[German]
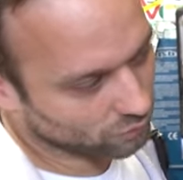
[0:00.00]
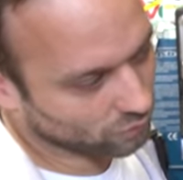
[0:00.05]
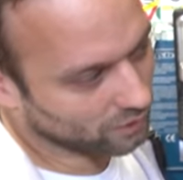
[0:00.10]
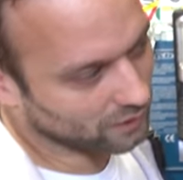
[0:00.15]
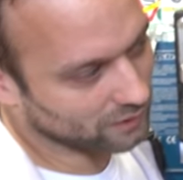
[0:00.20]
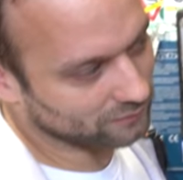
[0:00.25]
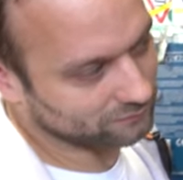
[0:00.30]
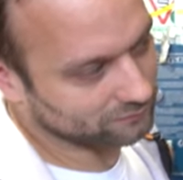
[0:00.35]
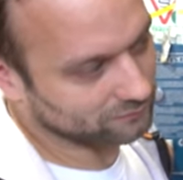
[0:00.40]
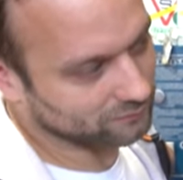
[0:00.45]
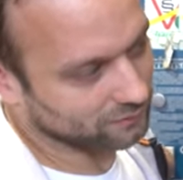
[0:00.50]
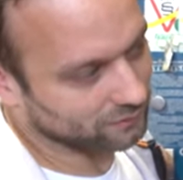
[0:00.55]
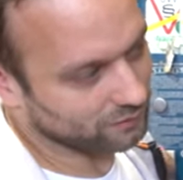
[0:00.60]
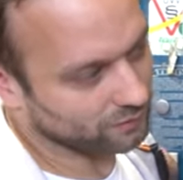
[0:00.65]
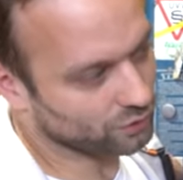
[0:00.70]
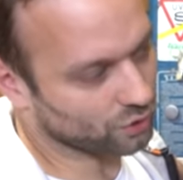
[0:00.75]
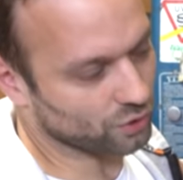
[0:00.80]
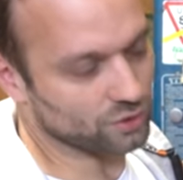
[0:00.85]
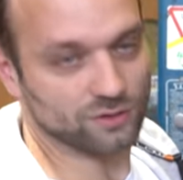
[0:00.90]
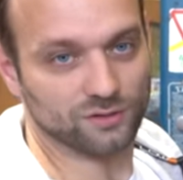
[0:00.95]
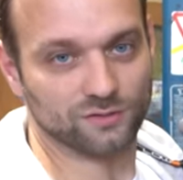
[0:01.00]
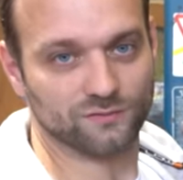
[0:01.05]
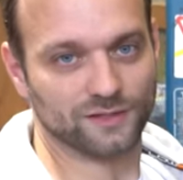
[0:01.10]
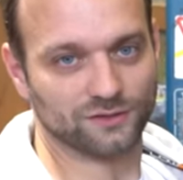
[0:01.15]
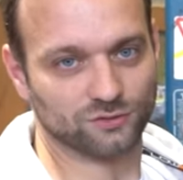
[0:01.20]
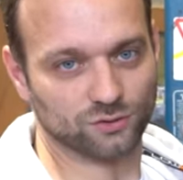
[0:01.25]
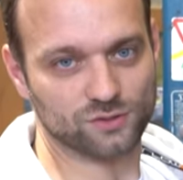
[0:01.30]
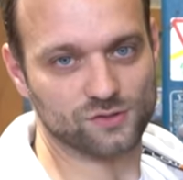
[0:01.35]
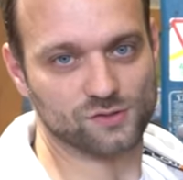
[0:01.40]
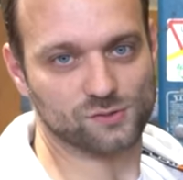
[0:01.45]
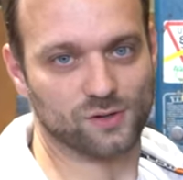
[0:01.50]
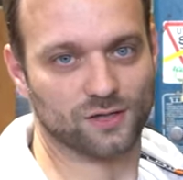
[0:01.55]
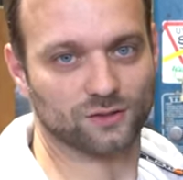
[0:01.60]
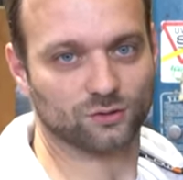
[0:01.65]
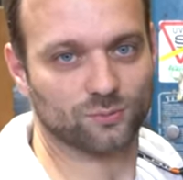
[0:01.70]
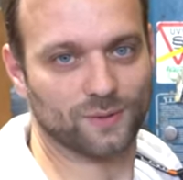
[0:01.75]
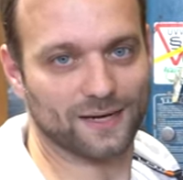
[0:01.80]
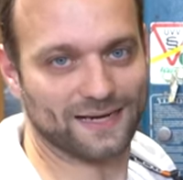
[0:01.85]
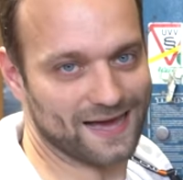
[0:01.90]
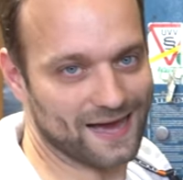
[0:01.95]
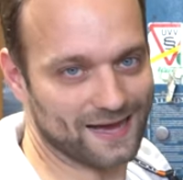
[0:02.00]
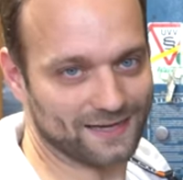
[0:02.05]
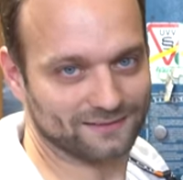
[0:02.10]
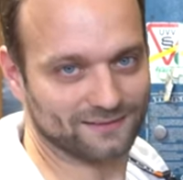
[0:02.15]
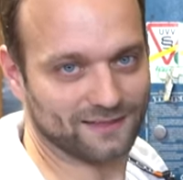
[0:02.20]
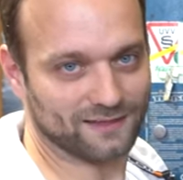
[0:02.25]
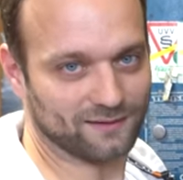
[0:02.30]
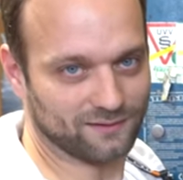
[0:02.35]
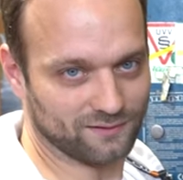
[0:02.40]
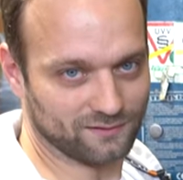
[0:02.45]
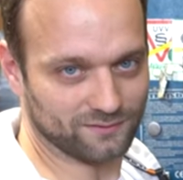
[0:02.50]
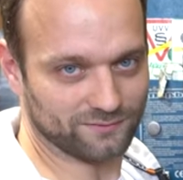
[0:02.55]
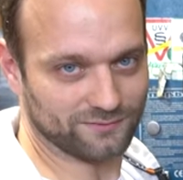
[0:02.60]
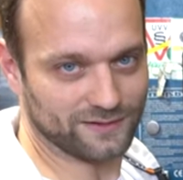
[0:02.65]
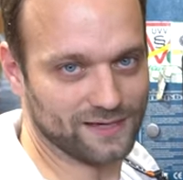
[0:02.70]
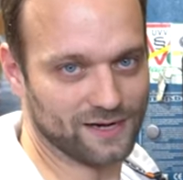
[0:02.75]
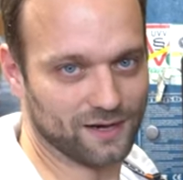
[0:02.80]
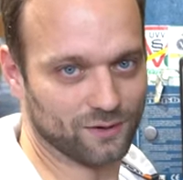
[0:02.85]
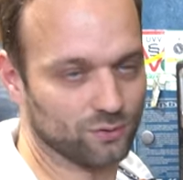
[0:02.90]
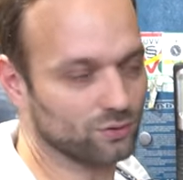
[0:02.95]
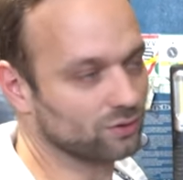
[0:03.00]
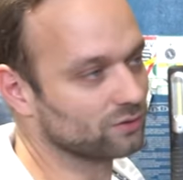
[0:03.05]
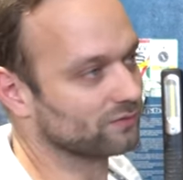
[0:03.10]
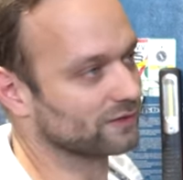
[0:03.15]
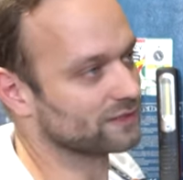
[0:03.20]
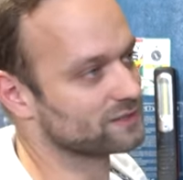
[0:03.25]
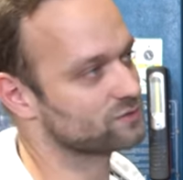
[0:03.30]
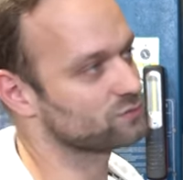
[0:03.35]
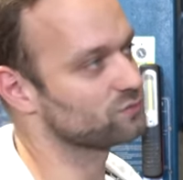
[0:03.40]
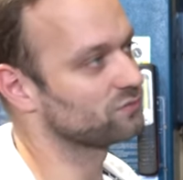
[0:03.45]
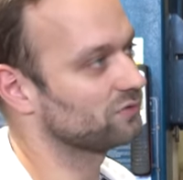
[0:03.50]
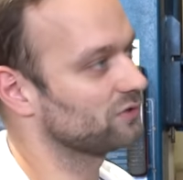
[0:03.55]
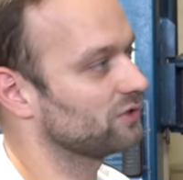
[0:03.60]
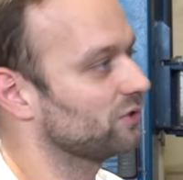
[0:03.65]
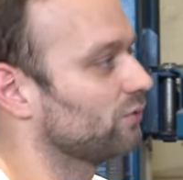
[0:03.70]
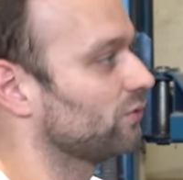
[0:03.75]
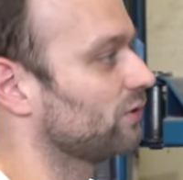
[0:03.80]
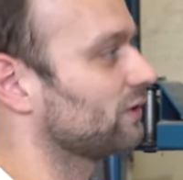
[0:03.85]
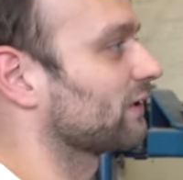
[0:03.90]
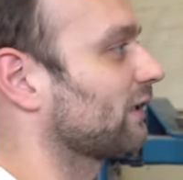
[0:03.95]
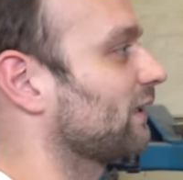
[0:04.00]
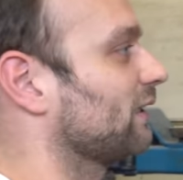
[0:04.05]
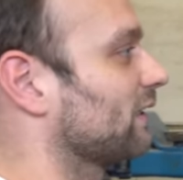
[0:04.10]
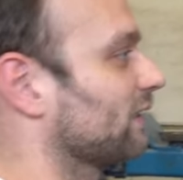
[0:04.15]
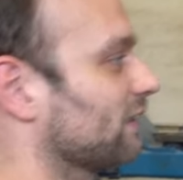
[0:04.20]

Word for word: ja, könnten wir doch sogar drüber nachdenken, wenn da irgendwann zu viel Öl drin